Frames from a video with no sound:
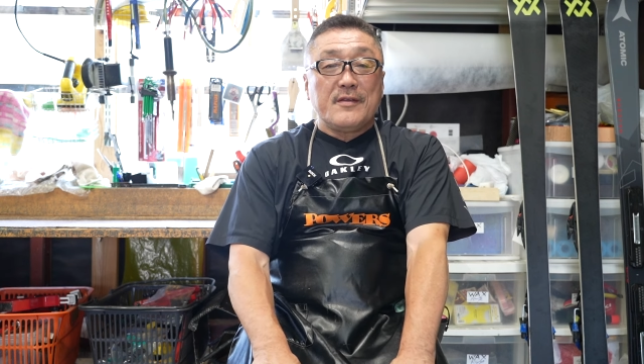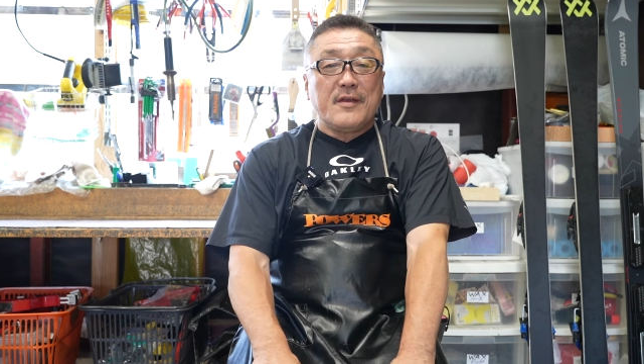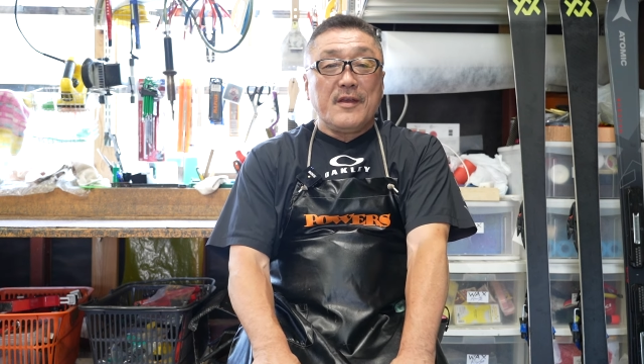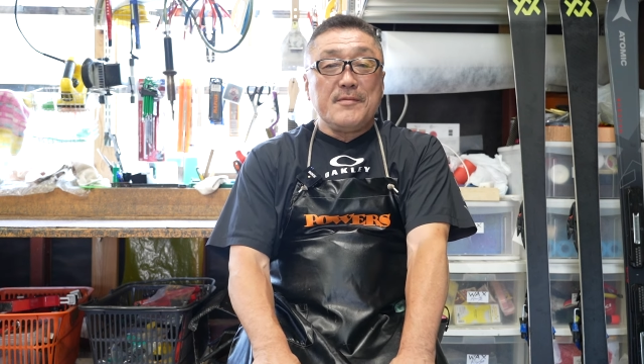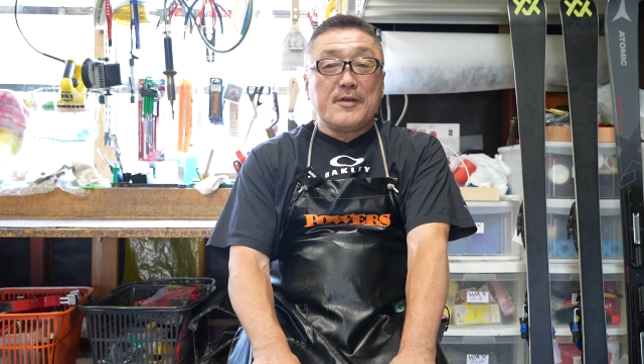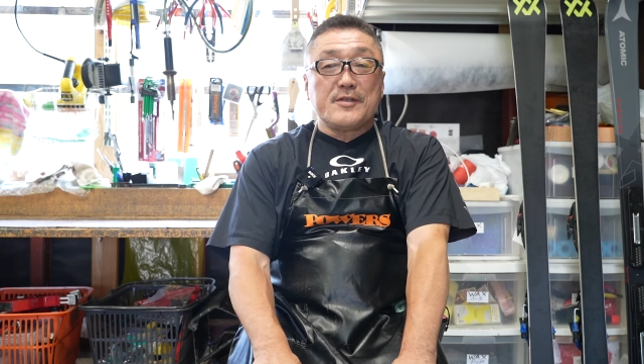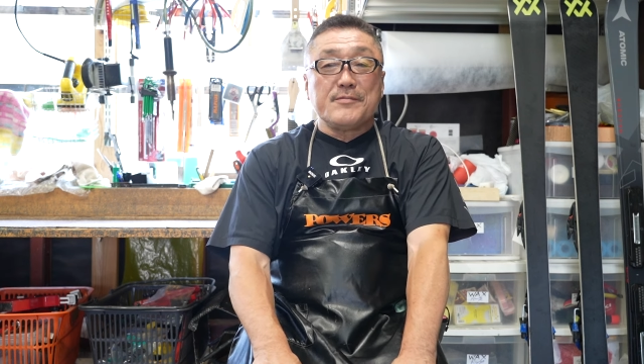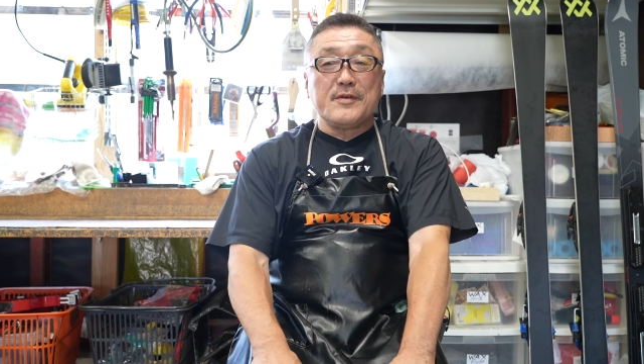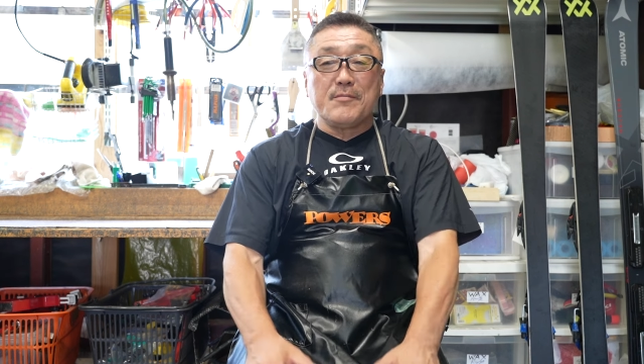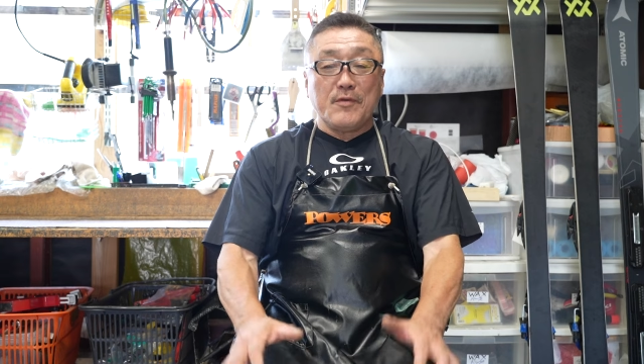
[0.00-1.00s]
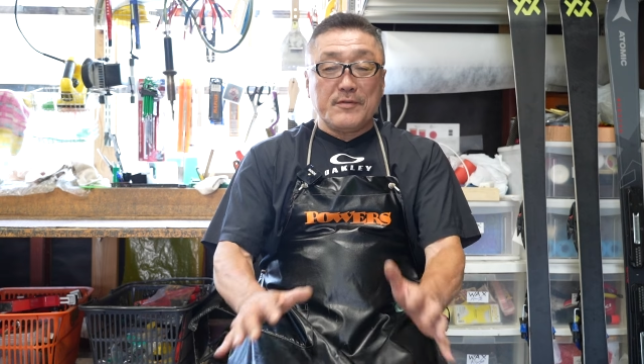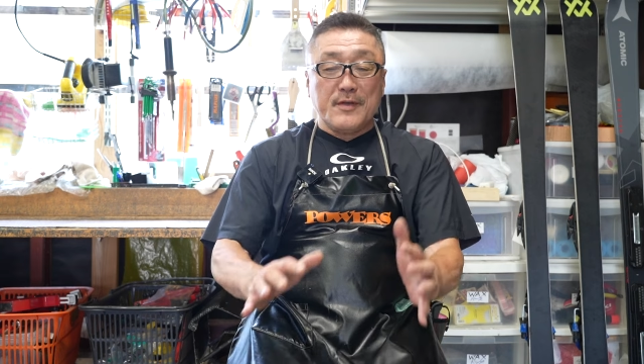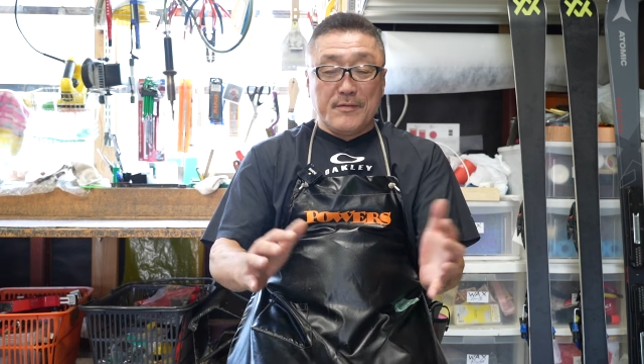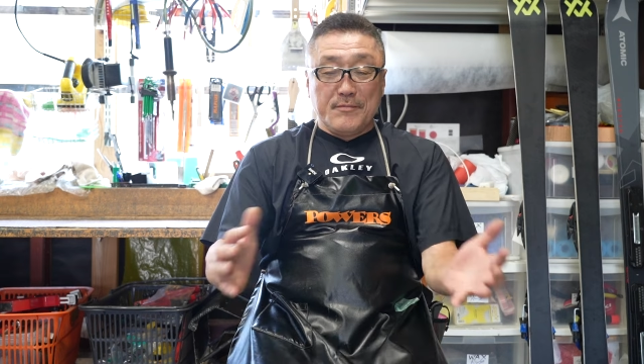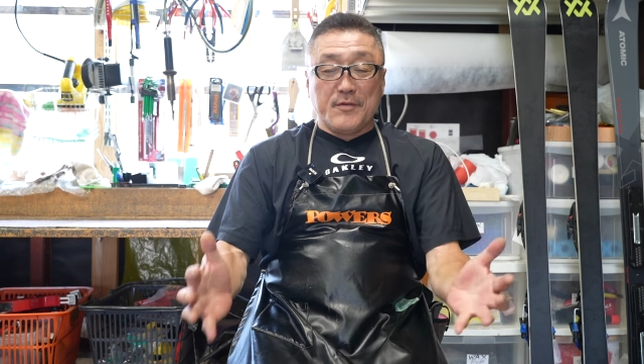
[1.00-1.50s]
で今自分が持っ
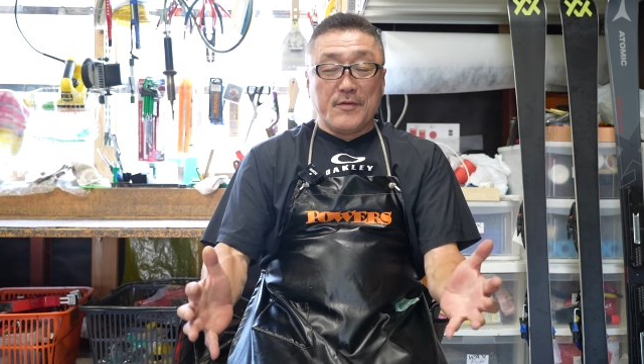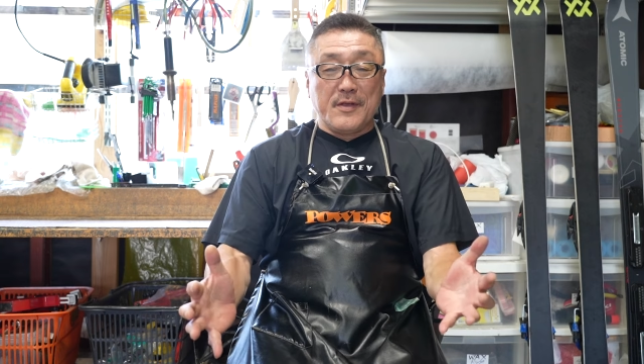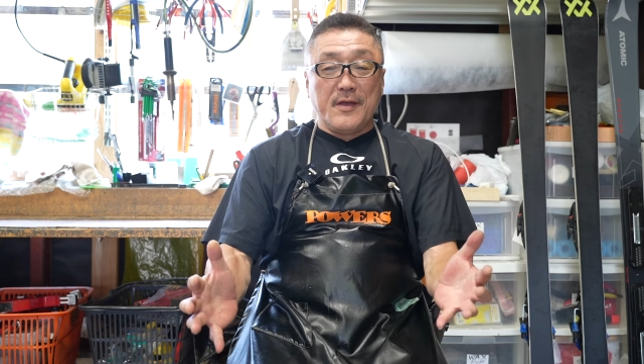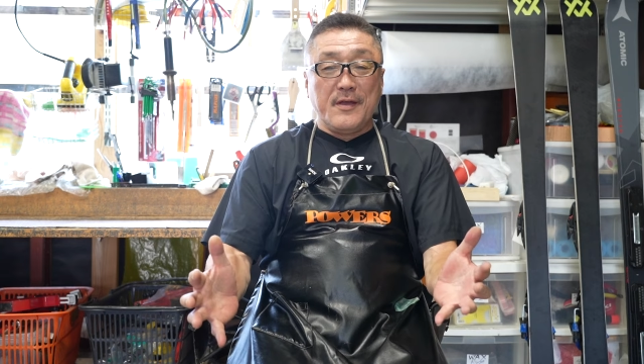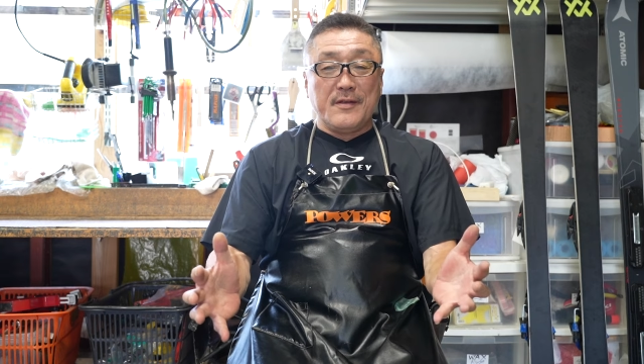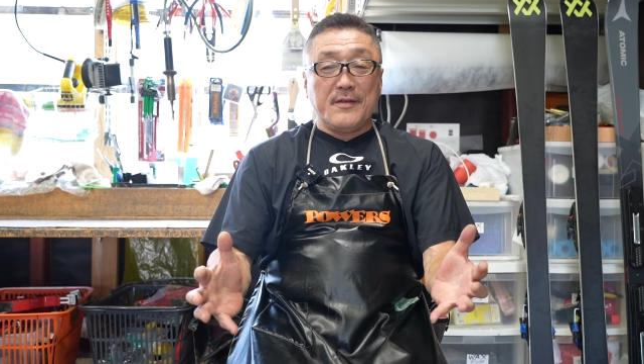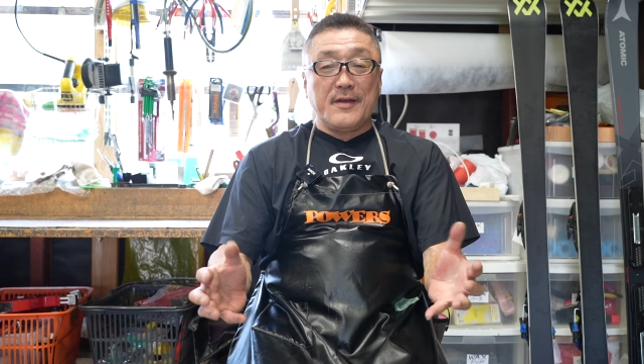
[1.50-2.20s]
てるもので